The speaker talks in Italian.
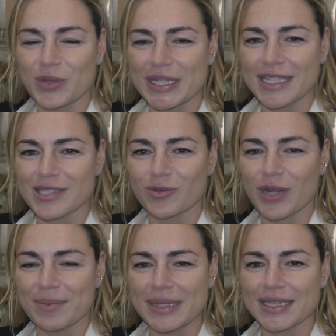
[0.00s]
quindi
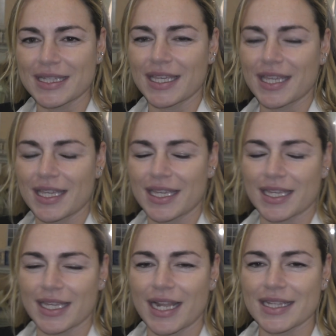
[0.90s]

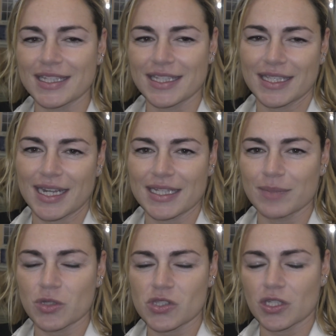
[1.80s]
sicuramente grandi,
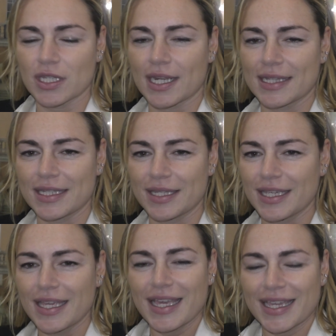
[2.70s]
grandi emozioni, grandi,